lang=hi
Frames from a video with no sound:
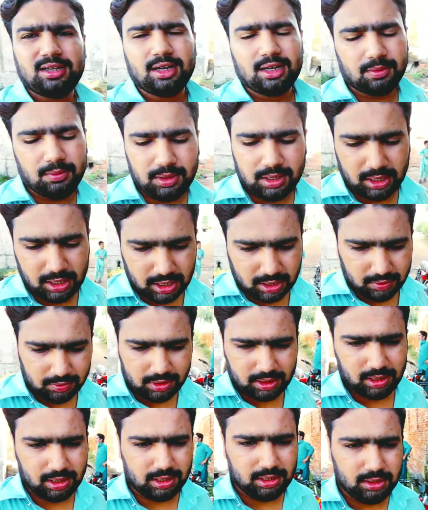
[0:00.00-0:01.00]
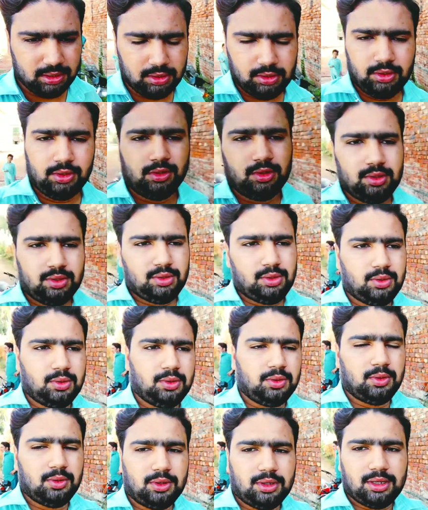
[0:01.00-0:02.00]
घर बनाया हुआ है
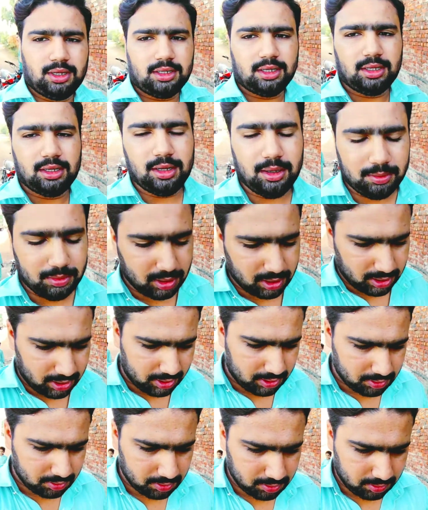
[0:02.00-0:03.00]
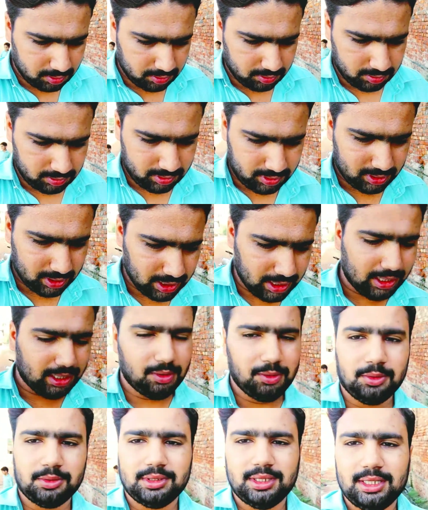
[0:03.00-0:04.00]
तो हमारी जो हैं
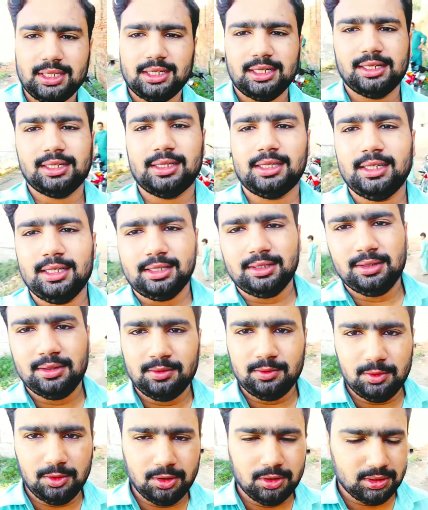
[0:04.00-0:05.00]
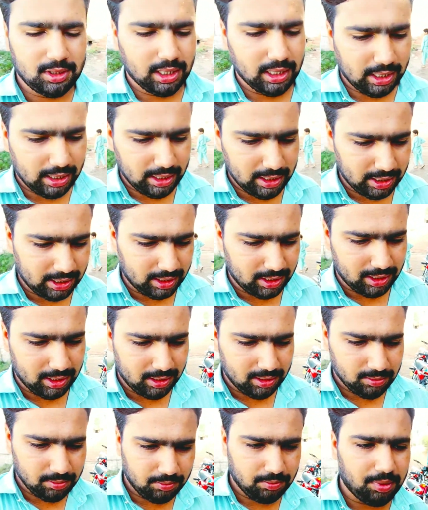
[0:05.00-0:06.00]
औरतें घर की वो अंदर गई हैं
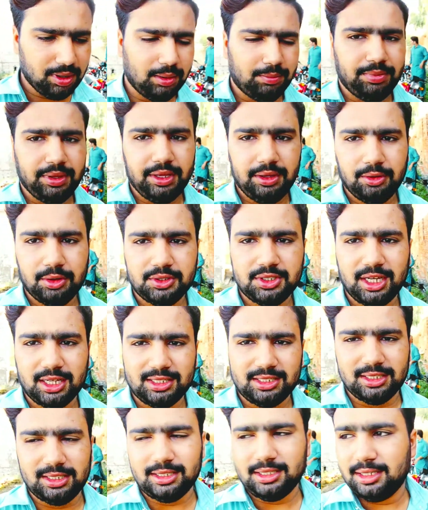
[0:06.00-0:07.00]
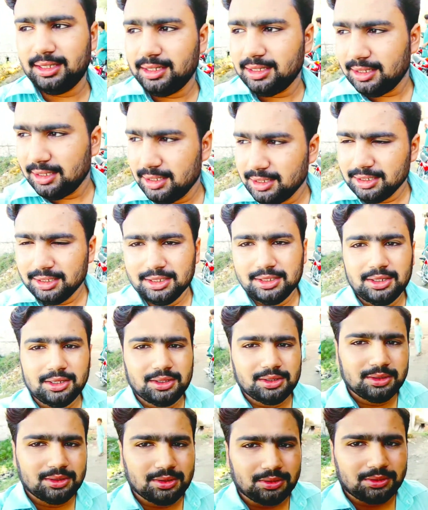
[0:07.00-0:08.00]
पापी और चाची
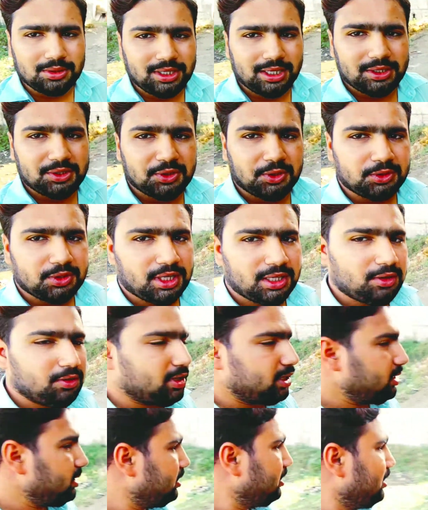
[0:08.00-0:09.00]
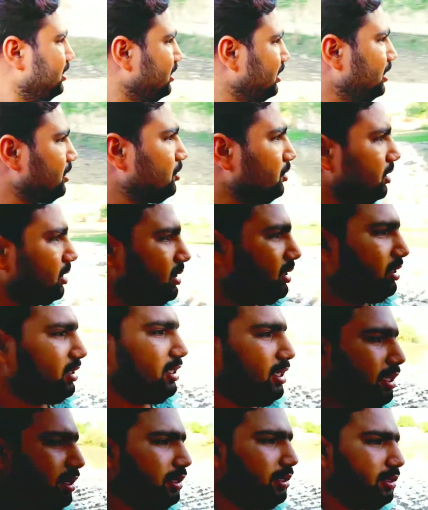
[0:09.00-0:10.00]
तो ये छोटा जो है ना ये रो रहा
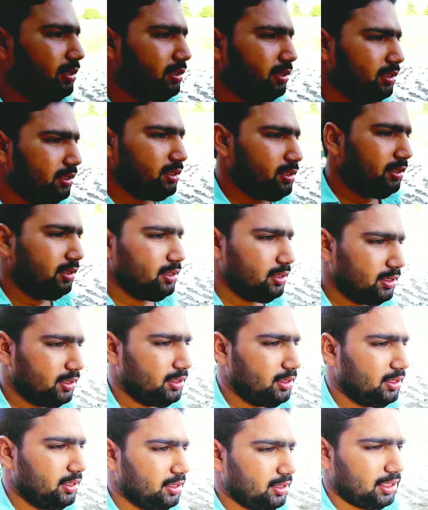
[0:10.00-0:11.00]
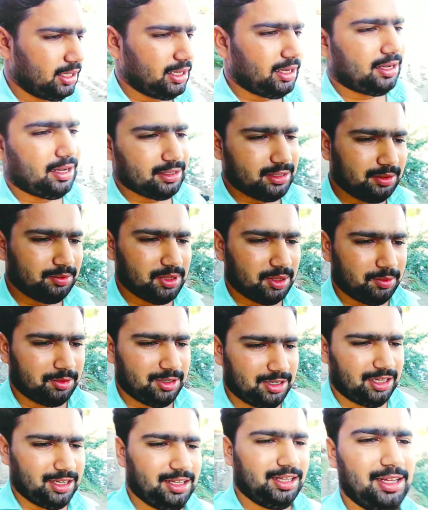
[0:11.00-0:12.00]
था कि कासम का मंडा